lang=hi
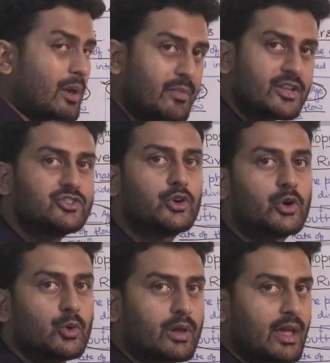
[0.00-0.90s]
थोड़ा
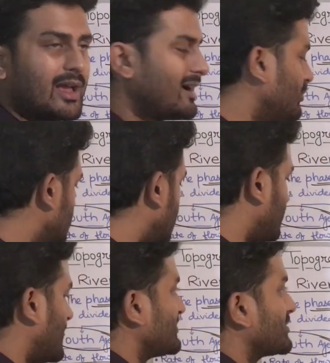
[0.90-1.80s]
मैच्योर्ड हो गया है अब उतना
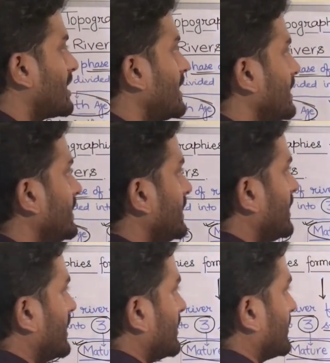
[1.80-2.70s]
फास्ट रहा नहीं
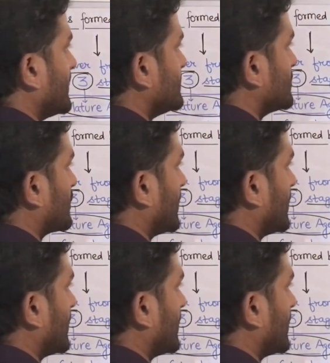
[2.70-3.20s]
मीन्स